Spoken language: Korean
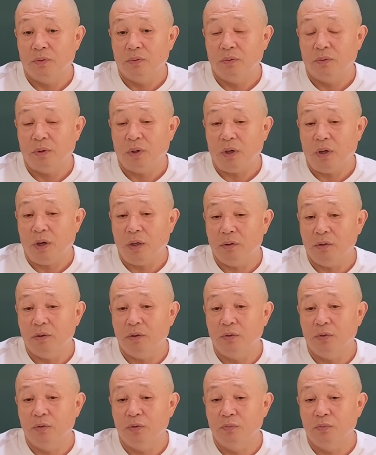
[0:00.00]

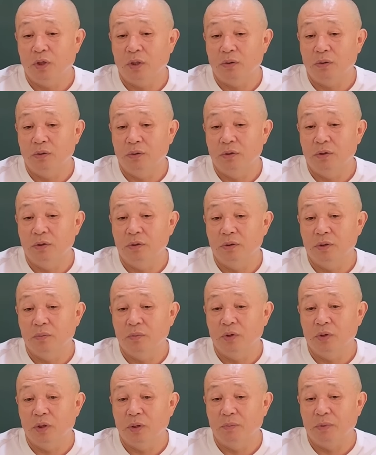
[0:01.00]
항상 요즘 난 느끼는 게
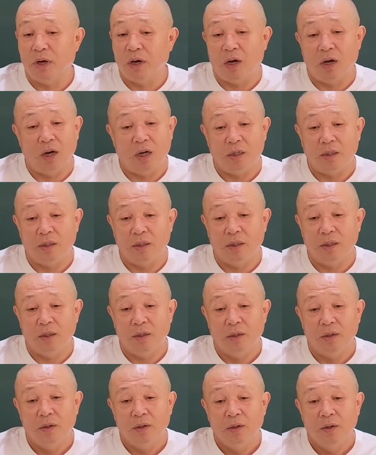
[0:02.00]
뭐냐면 아
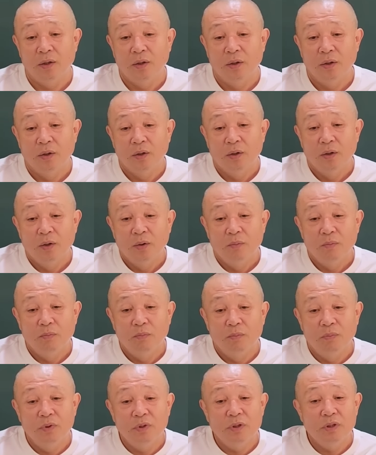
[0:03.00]
이게
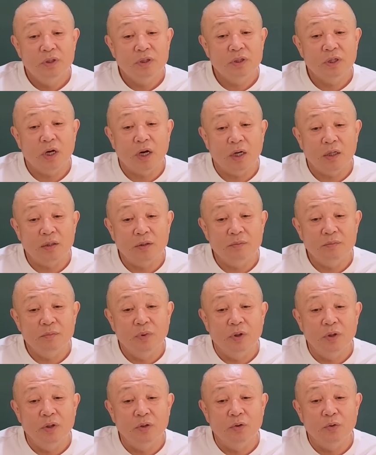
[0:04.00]
인간은
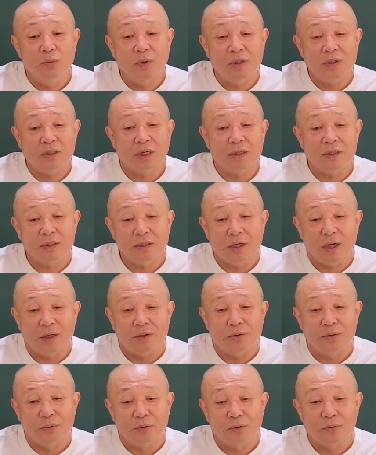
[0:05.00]
머리로만 사는 게
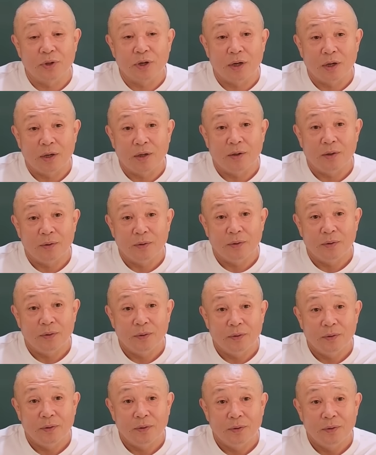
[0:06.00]
아니로구나.
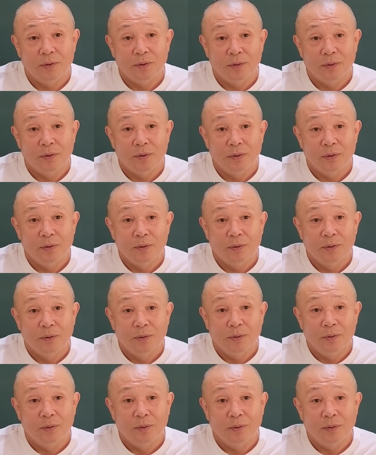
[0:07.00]

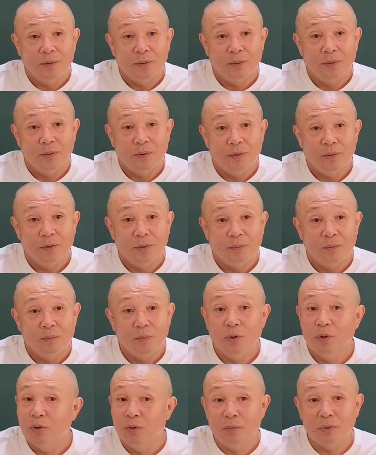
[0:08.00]
어.
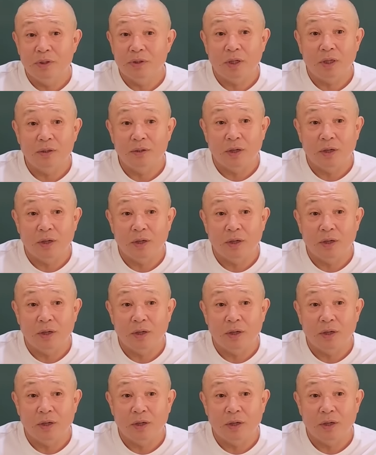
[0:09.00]
머리로만 사는 거